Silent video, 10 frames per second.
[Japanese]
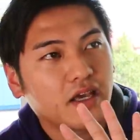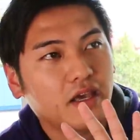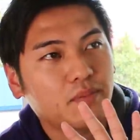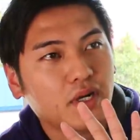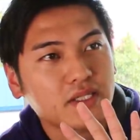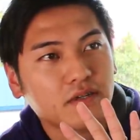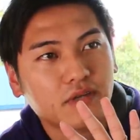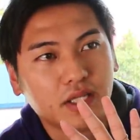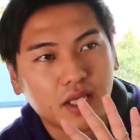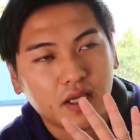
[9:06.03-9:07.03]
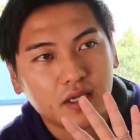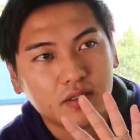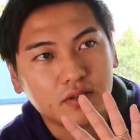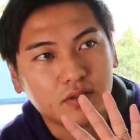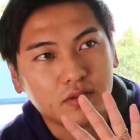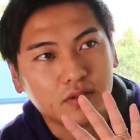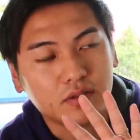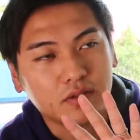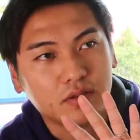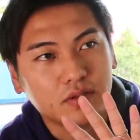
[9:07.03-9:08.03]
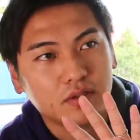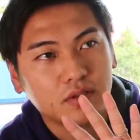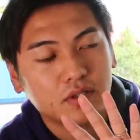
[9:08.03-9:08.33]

えー、プラスアルファね、うーん、